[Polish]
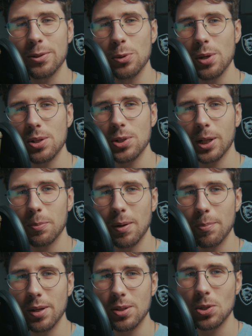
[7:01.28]
dyktujesz jak
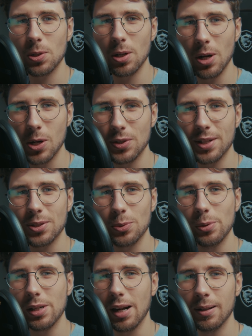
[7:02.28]
ma być, ona
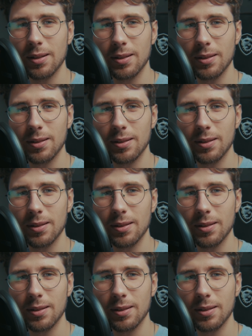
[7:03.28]
słucha.